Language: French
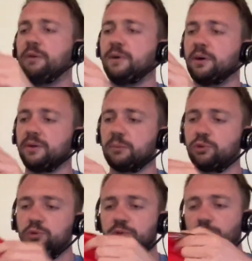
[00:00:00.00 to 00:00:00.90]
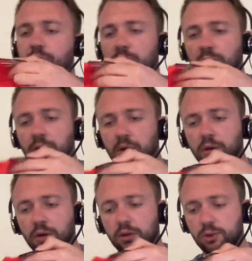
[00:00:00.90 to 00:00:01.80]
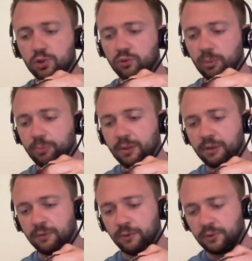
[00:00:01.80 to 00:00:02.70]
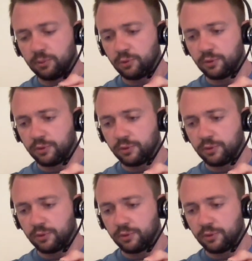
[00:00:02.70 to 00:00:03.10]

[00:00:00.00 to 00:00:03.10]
l'affaire. En termes de couture, je vois pas forcément